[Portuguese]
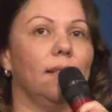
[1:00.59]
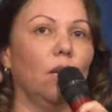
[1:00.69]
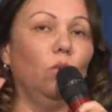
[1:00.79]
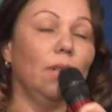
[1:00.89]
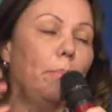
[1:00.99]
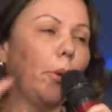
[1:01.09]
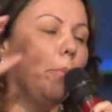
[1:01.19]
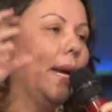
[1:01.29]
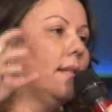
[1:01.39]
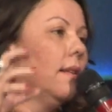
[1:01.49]
a segunda
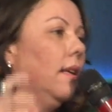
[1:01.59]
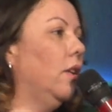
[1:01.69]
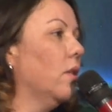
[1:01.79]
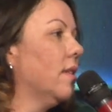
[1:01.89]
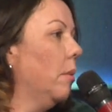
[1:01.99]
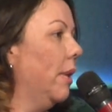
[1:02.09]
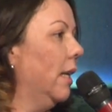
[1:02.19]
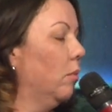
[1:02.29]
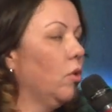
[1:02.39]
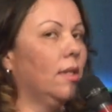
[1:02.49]
promessa que nós
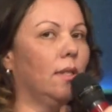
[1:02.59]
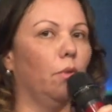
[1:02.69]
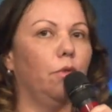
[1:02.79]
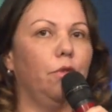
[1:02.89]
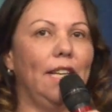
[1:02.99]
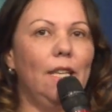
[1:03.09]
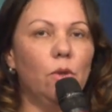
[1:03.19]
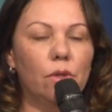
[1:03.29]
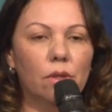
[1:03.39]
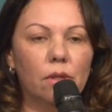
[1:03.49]
separamos, que são
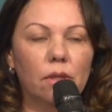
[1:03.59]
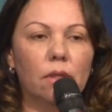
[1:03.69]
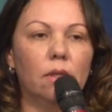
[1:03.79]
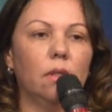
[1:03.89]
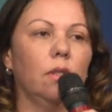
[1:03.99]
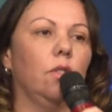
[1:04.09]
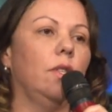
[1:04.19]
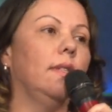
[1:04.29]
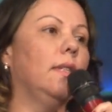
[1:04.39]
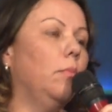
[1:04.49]
filhos,
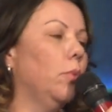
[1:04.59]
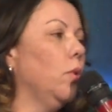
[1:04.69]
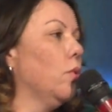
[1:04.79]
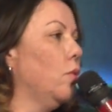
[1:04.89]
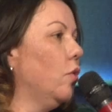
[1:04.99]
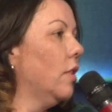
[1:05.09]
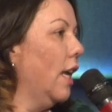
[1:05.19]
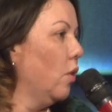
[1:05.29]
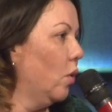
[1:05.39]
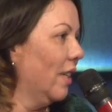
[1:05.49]
discípulos do
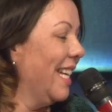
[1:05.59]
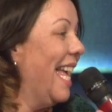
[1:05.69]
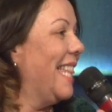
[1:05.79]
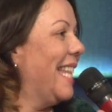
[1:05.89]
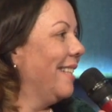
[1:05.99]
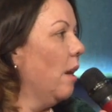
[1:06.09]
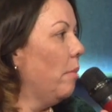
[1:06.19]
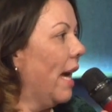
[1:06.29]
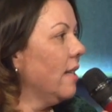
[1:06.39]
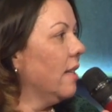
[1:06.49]
Senhor. Nada
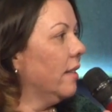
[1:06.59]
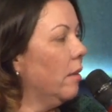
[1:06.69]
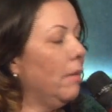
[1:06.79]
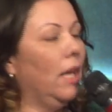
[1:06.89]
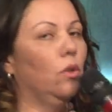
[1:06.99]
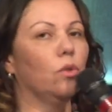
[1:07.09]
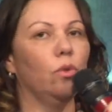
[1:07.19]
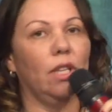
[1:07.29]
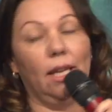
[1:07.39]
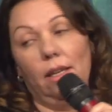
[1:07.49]
mais, nada menos
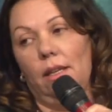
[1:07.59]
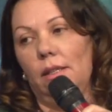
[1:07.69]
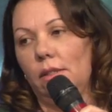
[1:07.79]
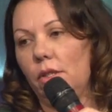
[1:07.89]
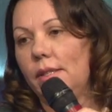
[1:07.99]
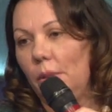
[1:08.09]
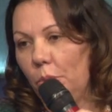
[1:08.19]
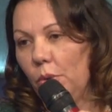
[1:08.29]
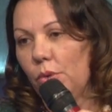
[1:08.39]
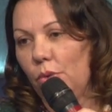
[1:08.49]
do que
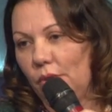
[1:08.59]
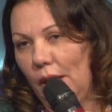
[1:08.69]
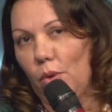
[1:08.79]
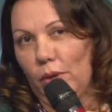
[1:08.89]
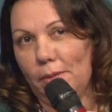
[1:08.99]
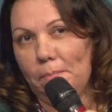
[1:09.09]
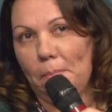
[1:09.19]
discípulos do Senhor.